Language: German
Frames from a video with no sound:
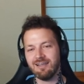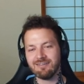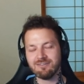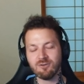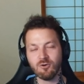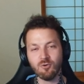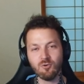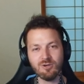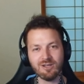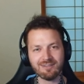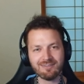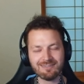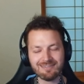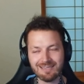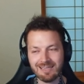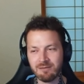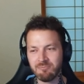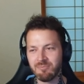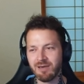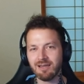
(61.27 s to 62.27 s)
Lass doch
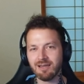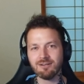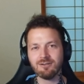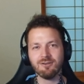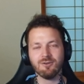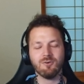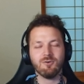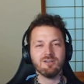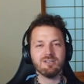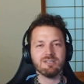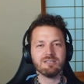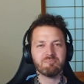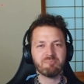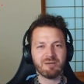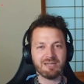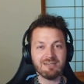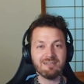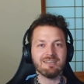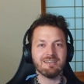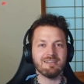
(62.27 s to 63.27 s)
110 machen und
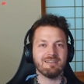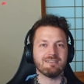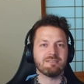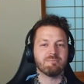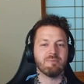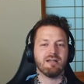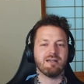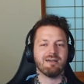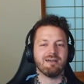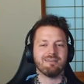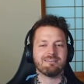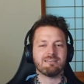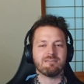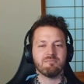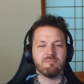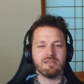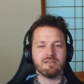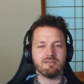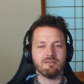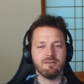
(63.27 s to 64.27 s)
ich bring dir nächstes Mal einen
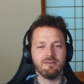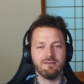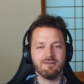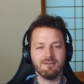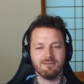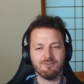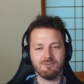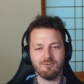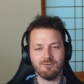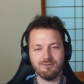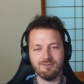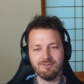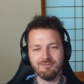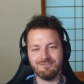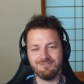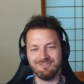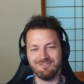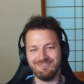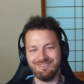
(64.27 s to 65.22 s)
Kasten mit. So.